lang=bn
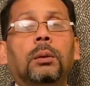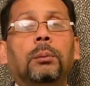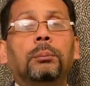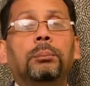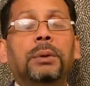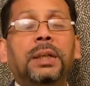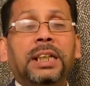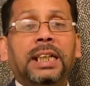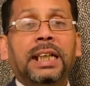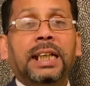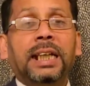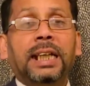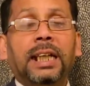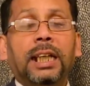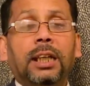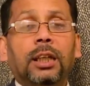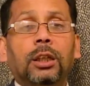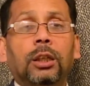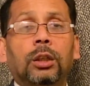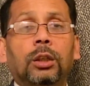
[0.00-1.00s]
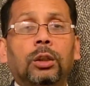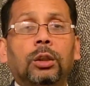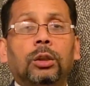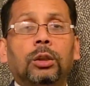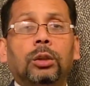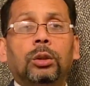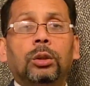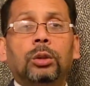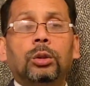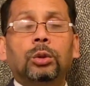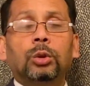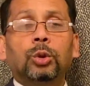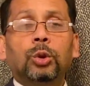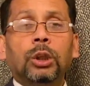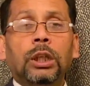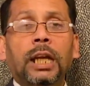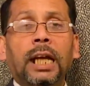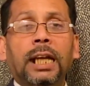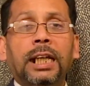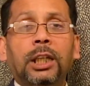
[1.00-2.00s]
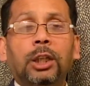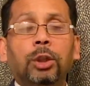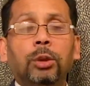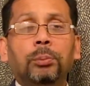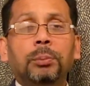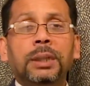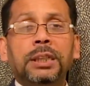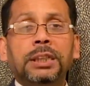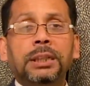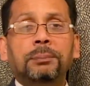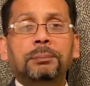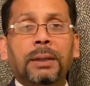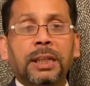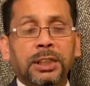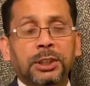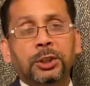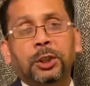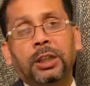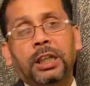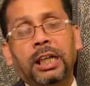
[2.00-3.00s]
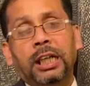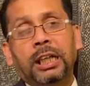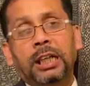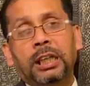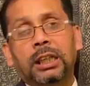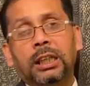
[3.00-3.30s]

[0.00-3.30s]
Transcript: ব্রিটেনে দুই লাখেরও বেশি পেনশনার